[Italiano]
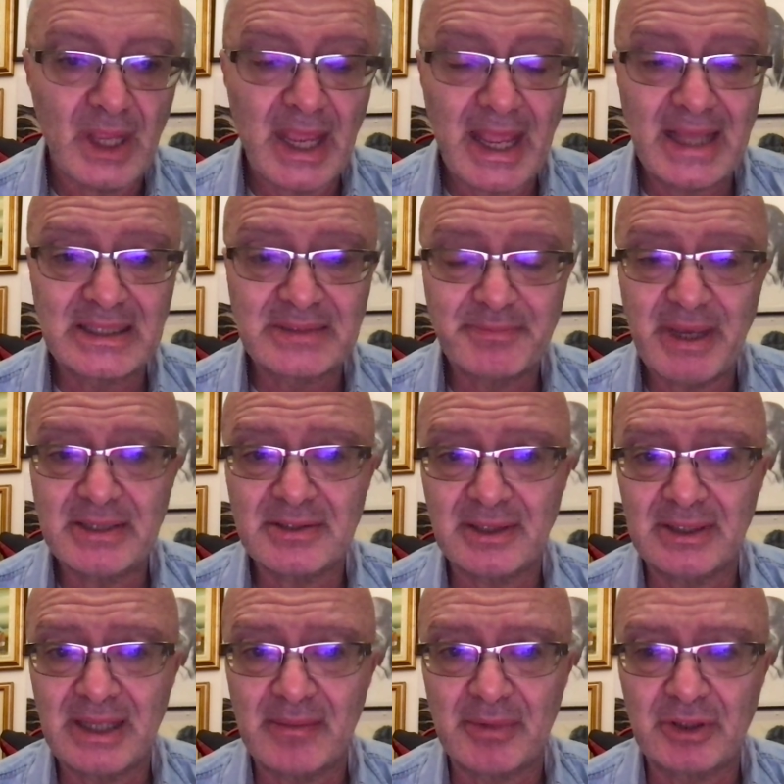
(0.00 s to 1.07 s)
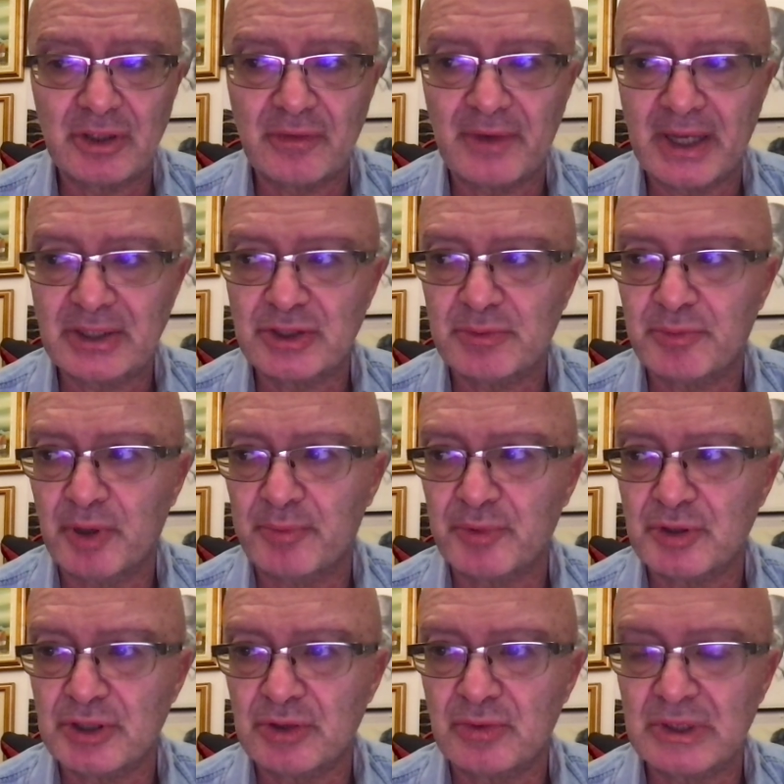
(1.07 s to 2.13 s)
e spesso andiamo a trovarci
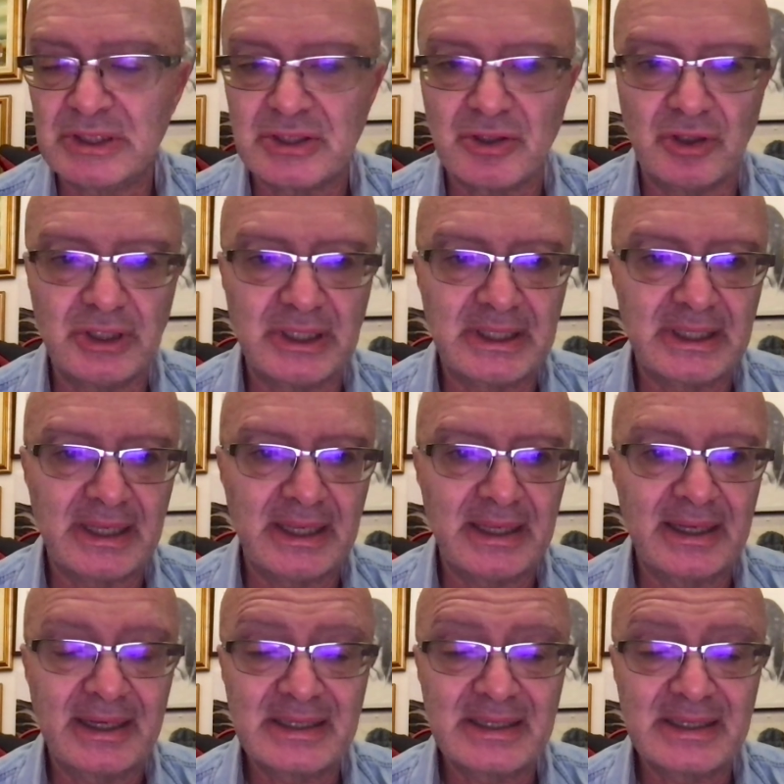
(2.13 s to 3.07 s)
proprio situazioni che